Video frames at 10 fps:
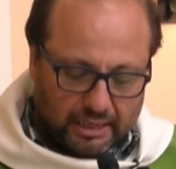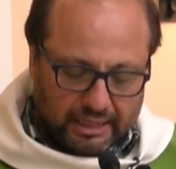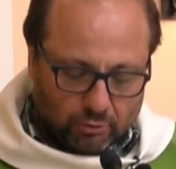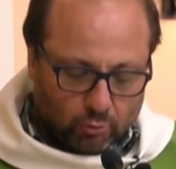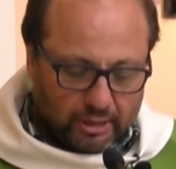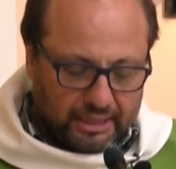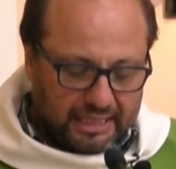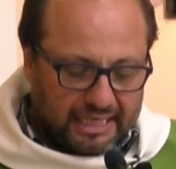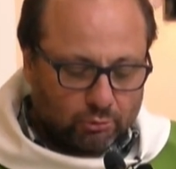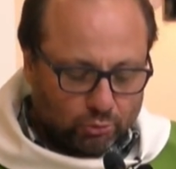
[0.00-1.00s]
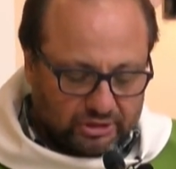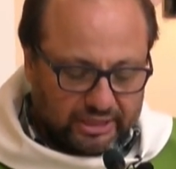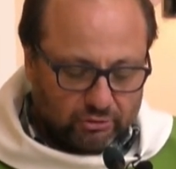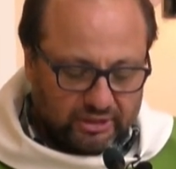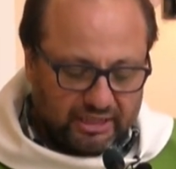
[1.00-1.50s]
al cual
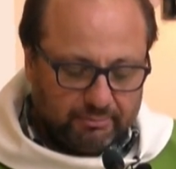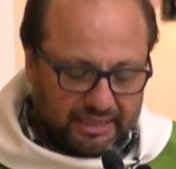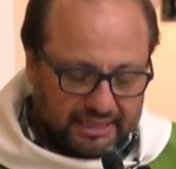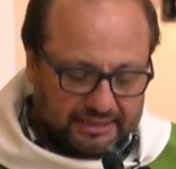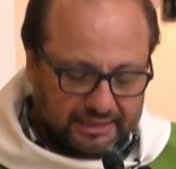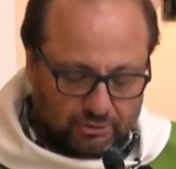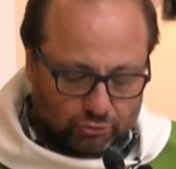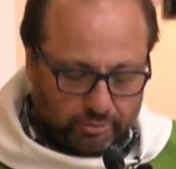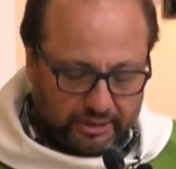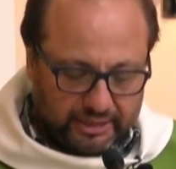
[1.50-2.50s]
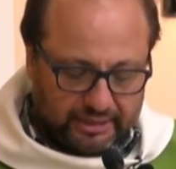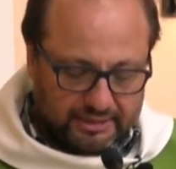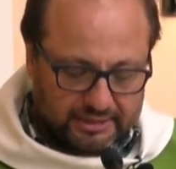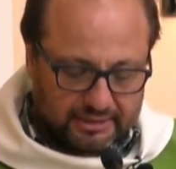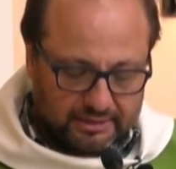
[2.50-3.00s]
acusaron de malgastar sus
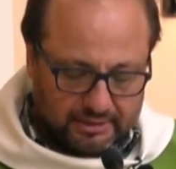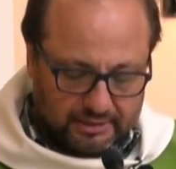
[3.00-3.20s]
bienes.